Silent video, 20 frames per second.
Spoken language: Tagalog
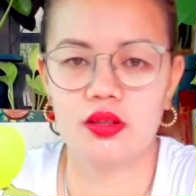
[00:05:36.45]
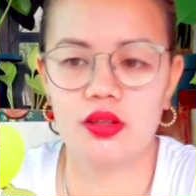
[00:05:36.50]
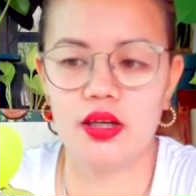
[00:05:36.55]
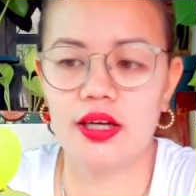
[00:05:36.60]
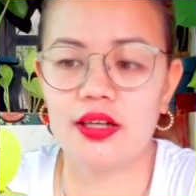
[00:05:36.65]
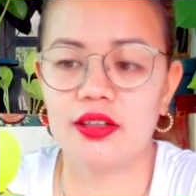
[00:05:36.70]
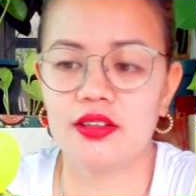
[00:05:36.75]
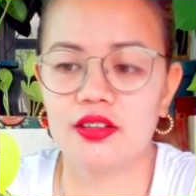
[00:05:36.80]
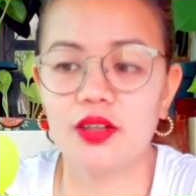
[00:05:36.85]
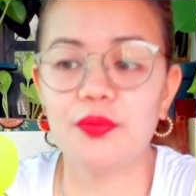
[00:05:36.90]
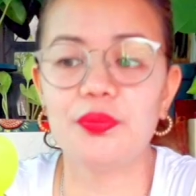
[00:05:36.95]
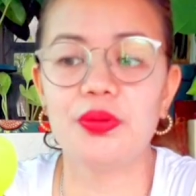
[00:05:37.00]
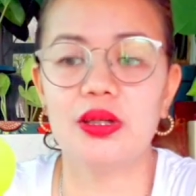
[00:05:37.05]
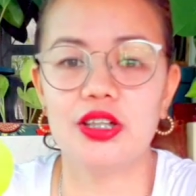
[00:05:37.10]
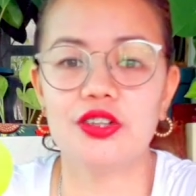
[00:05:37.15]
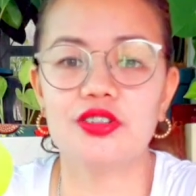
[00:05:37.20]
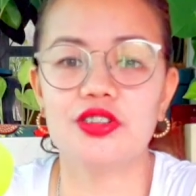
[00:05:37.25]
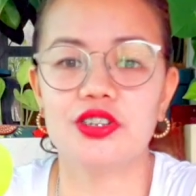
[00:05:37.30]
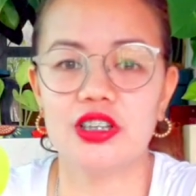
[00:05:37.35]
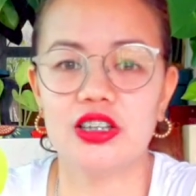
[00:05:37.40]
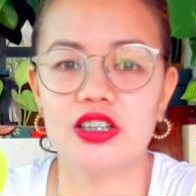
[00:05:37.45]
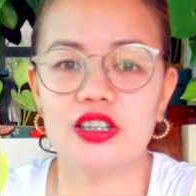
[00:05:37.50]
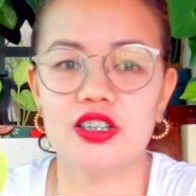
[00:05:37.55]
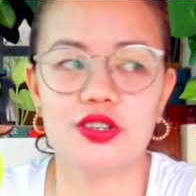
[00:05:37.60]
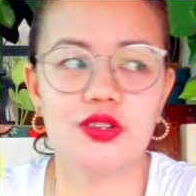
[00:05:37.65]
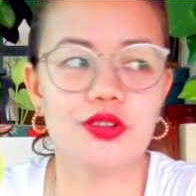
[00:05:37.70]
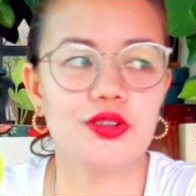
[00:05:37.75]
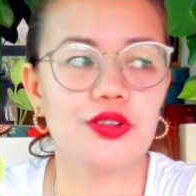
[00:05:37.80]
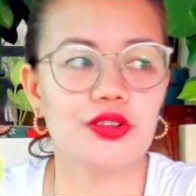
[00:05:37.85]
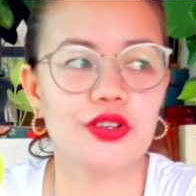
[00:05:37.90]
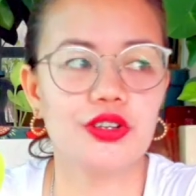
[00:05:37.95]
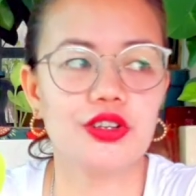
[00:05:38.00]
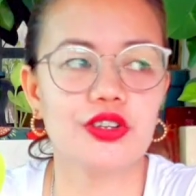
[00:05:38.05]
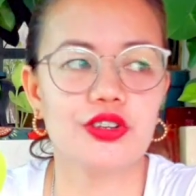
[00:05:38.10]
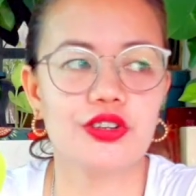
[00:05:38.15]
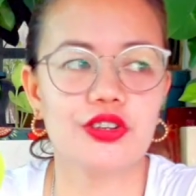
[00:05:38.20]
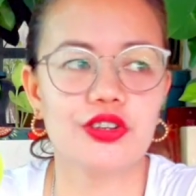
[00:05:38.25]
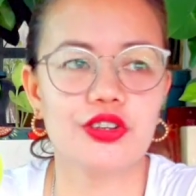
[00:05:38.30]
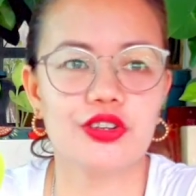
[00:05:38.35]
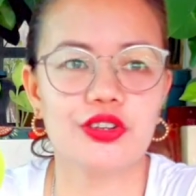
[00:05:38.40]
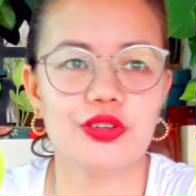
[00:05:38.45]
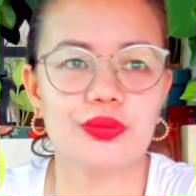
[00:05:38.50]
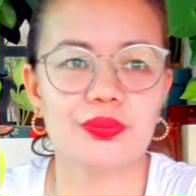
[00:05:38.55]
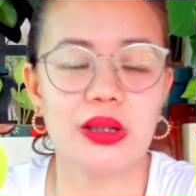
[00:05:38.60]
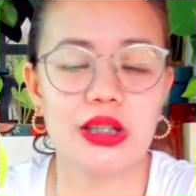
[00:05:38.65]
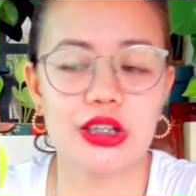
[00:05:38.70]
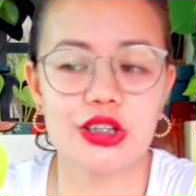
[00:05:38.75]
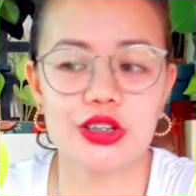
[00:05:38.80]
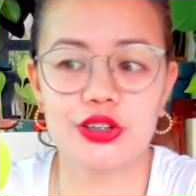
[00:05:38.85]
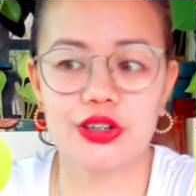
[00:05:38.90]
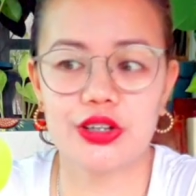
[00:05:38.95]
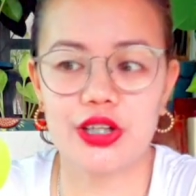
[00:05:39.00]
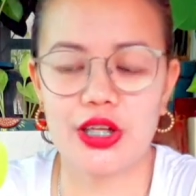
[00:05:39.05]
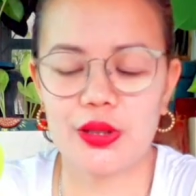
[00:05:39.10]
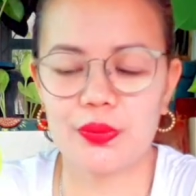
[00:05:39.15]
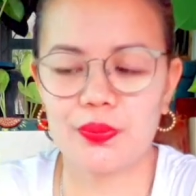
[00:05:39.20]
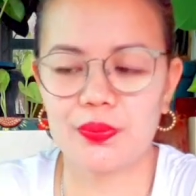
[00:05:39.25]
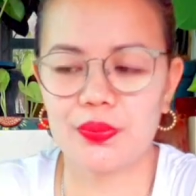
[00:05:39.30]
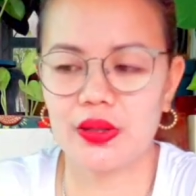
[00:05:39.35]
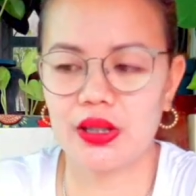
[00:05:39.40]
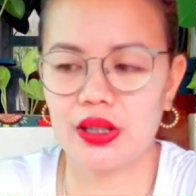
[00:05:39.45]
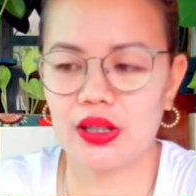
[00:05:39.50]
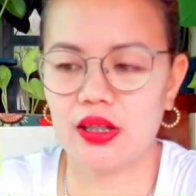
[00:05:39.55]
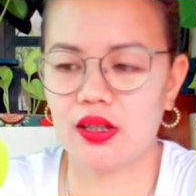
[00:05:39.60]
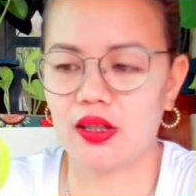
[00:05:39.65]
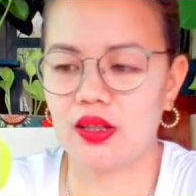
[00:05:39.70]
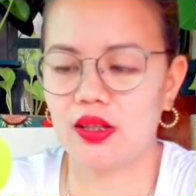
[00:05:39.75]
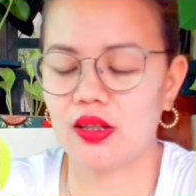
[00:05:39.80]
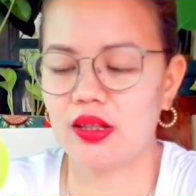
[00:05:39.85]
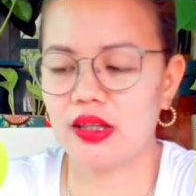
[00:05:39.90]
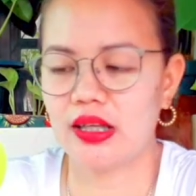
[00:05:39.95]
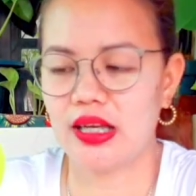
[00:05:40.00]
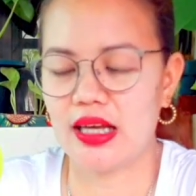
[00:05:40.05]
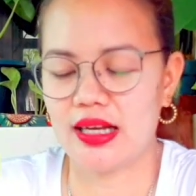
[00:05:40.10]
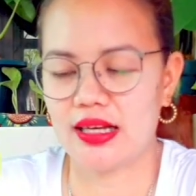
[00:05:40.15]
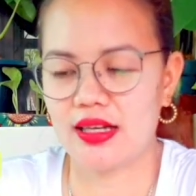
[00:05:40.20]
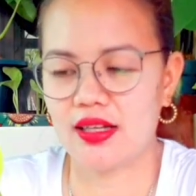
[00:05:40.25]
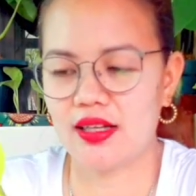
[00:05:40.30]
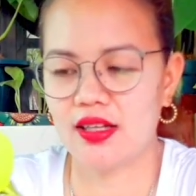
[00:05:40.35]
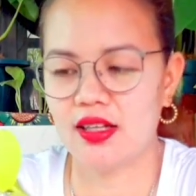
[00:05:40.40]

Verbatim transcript: Ah, nabili ko siya siguro ito nung March or April. Yan.